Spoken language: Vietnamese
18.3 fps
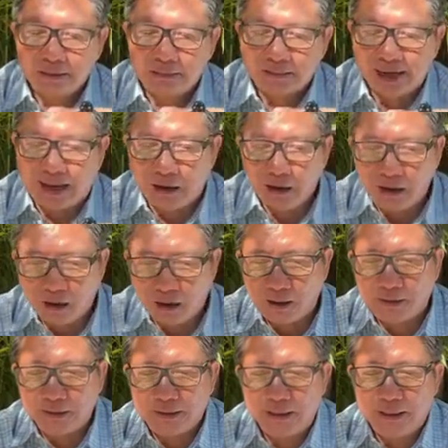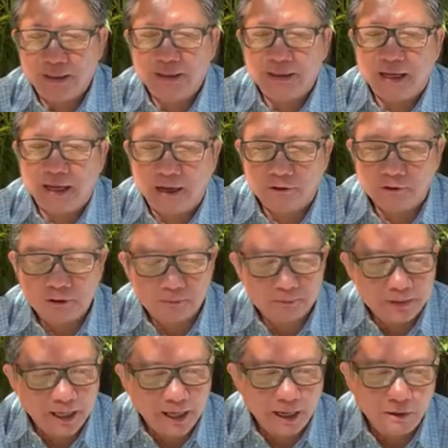đạo hồi hay đạo
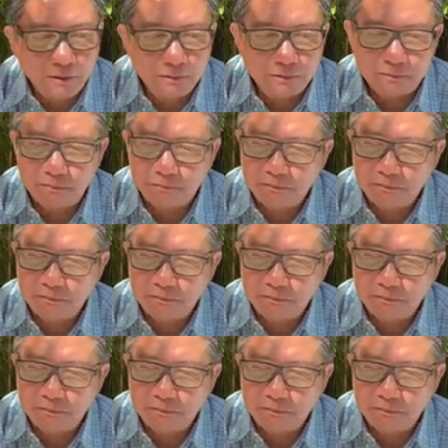công giáo